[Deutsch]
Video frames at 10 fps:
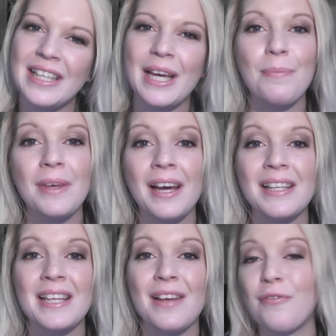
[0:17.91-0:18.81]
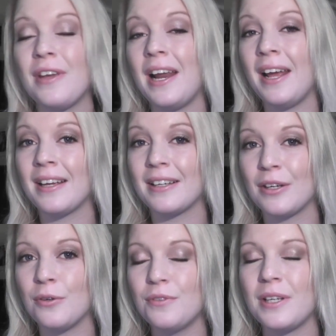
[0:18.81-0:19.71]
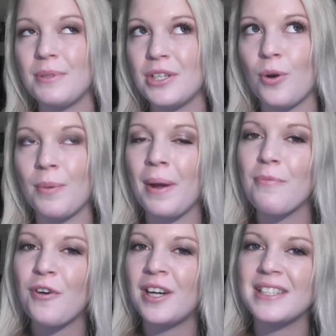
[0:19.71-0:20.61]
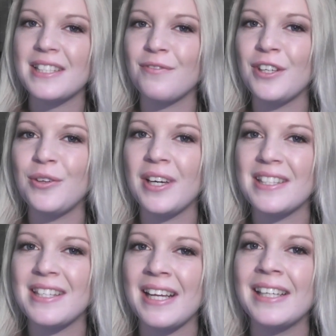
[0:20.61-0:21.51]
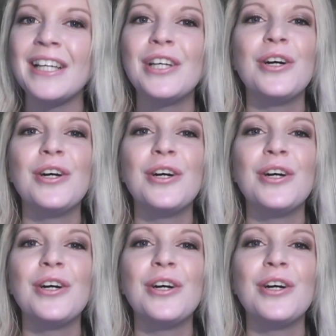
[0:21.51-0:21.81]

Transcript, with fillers: Ich habe ja sehr viel eingekauft, habe ich auch in meinem vorletzten Video erzählt.